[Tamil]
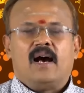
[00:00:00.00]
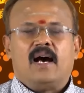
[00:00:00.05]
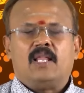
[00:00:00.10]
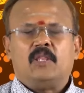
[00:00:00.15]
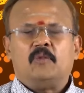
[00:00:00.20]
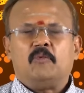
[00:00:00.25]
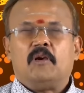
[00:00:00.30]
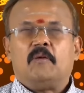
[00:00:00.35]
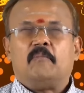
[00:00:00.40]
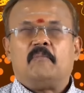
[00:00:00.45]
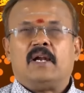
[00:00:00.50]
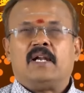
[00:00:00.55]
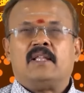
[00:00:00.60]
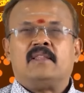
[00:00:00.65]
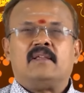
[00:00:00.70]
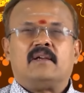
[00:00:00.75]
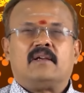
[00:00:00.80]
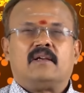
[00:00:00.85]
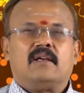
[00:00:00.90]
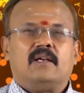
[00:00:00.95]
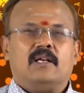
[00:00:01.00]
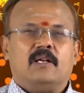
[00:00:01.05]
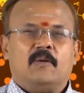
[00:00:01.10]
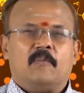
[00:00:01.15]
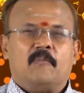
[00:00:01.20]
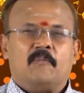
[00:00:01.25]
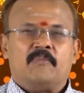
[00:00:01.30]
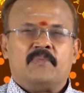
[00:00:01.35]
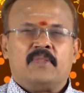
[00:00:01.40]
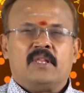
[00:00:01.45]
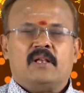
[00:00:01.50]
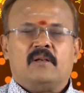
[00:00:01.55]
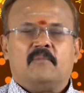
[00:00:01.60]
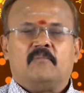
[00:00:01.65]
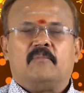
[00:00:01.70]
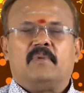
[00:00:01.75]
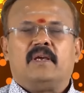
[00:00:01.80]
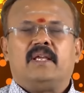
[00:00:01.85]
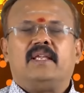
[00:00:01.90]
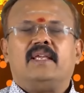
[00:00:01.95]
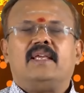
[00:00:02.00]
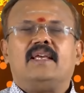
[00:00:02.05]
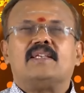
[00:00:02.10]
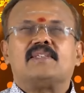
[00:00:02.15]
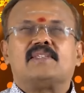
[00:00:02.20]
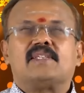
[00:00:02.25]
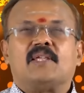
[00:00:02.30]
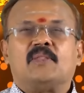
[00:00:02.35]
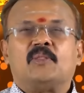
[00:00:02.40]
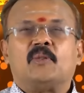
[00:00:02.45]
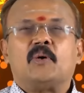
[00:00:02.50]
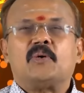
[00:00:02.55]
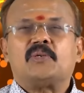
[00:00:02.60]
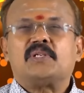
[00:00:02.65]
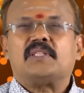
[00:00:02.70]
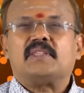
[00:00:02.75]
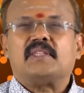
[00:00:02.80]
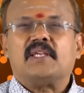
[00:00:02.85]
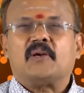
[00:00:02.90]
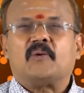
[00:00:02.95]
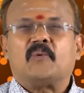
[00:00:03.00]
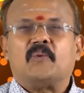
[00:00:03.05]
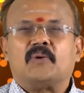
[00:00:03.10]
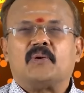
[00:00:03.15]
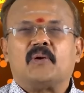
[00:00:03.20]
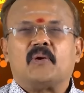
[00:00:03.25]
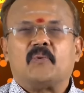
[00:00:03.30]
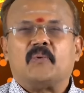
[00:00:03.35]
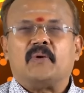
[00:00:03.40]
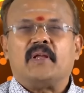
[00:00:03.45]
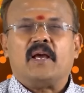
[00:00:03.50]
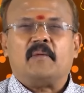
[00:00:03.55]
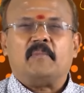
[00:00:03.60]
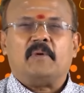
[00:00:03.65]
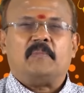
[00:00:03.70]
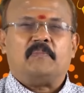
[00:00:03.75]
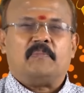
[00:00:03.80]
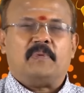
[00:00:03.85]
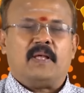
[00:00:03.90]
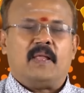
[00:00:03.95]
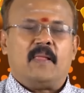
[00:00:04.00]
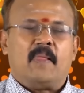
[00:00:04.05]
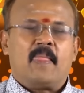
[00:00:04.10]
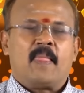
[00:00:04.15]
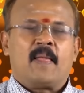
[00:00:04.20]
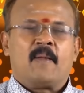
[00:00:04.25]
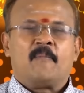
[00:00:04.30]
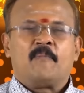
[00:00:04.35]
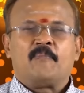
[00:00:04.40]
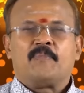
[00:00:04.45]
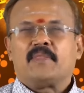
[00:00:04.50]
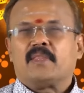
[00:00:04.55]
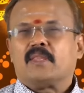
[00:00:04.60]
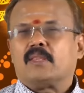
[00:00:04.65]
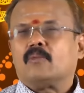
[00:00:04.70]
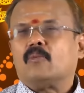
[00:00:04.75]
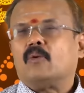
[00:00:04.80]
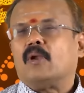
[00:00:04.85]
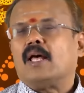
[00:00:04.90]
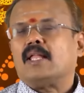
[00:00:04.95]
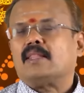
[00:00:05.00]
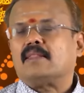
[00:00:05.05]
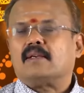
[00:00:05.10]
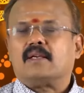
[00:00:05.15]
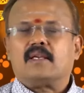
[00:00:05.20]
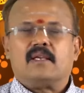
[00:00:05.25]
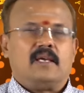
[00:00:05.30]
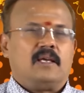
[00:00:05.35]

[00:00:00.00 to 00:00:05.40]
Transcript: அதுவே மனதிற்கு பெரிய சந்தோஷத்தை கொடுக்கக்கூடிய அமைப்பு துலாத்துக்கு